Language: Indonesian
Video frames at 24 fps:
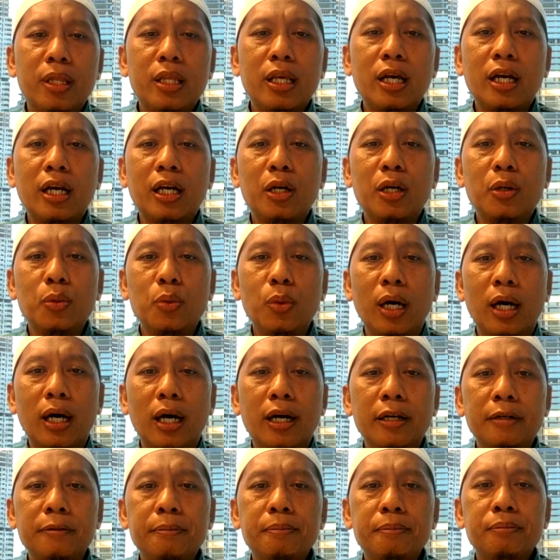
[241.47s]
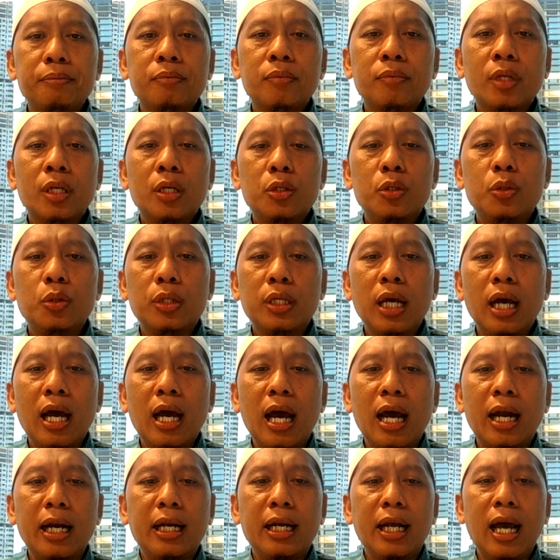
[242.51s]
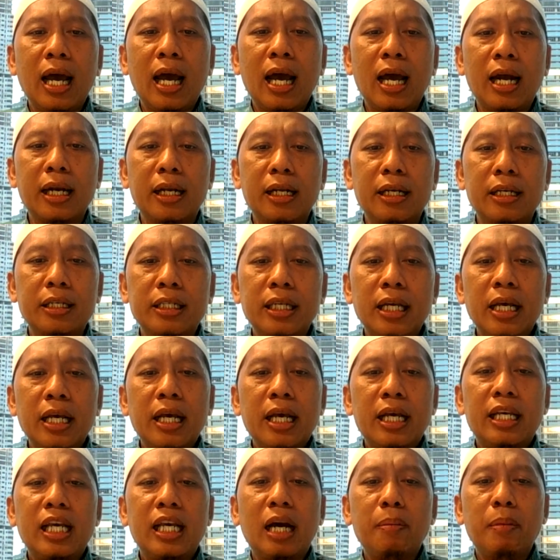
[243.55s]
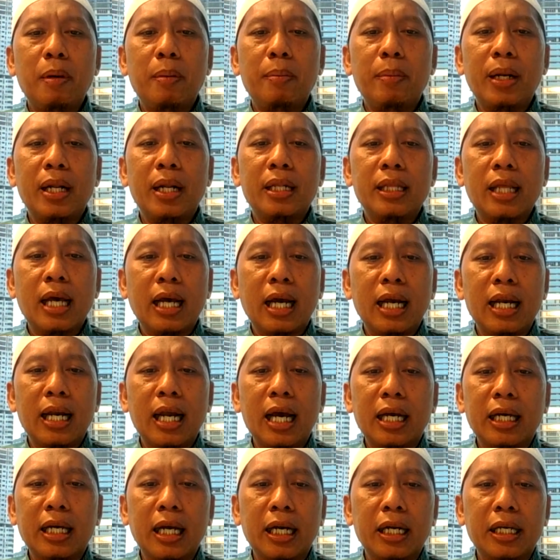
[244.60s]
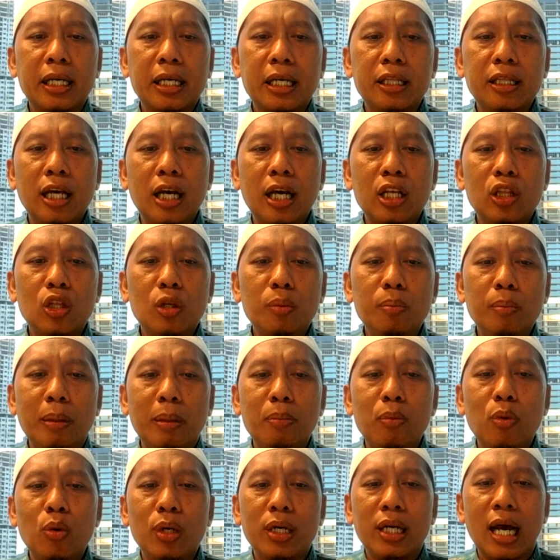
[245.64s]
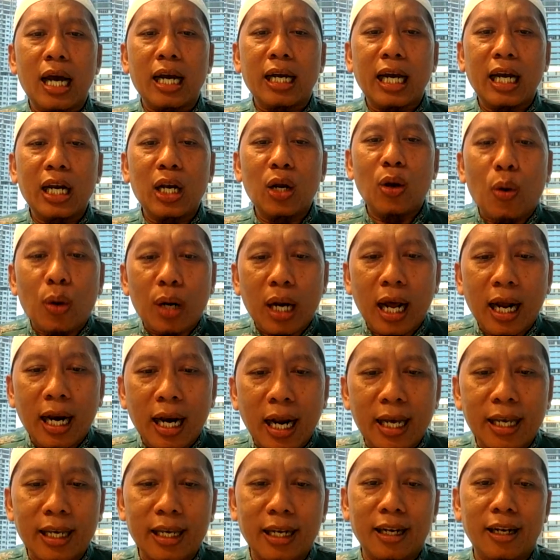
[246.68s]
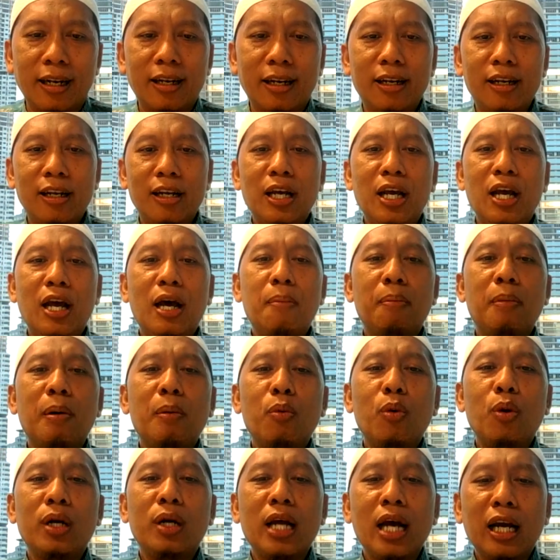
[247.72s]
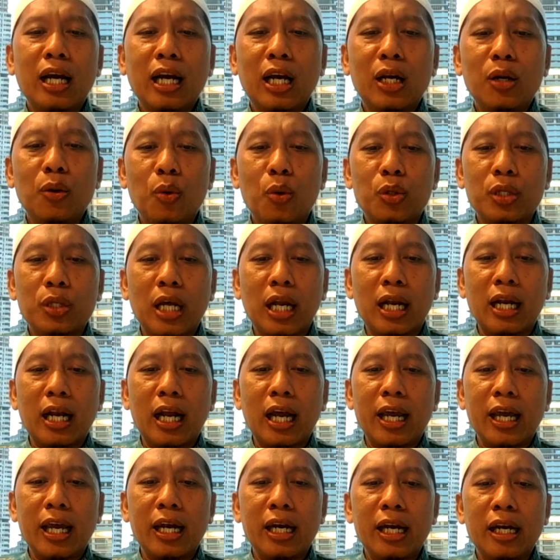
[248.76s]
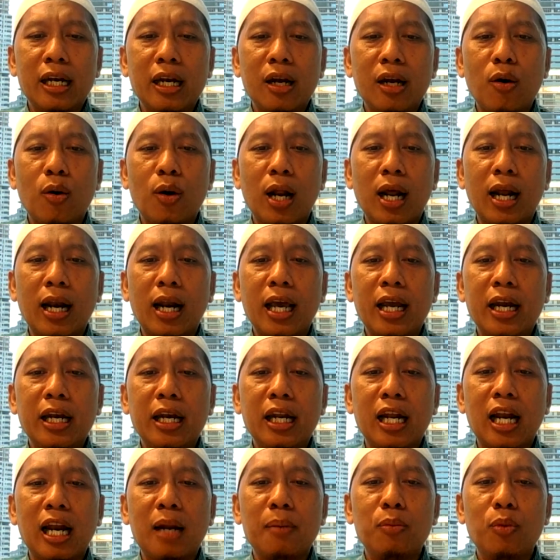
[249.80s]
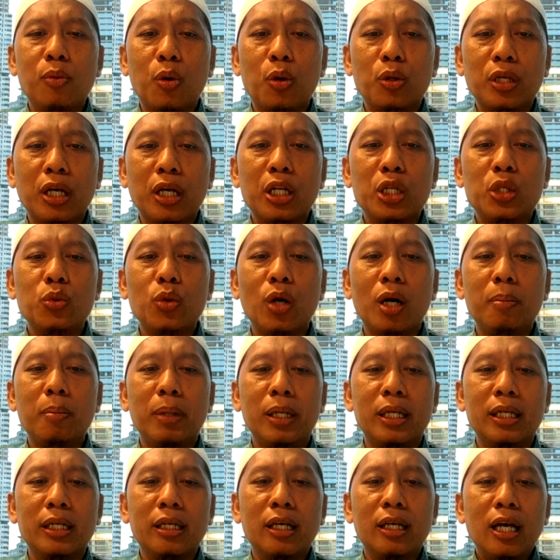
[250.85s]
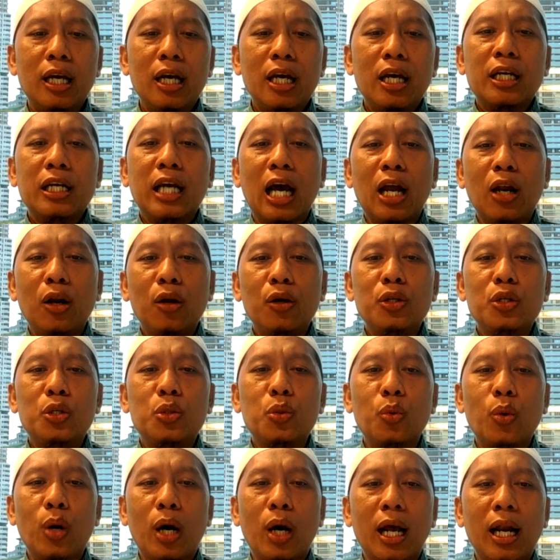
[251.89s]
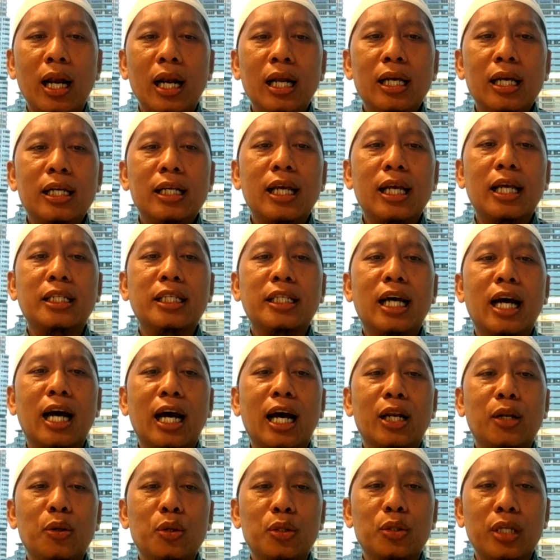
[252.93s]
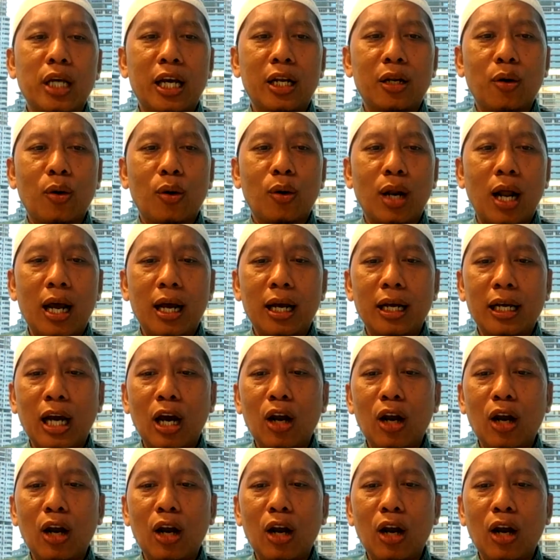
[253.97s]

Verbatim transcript: Yang kedua, juga ada hadis yang memerintahkan agar kita itu memudahkan orang lain. Memudahkan urusan lain, orang lain dalam urusan jual beli. Kalau jual, ya jangan nyusahin orang.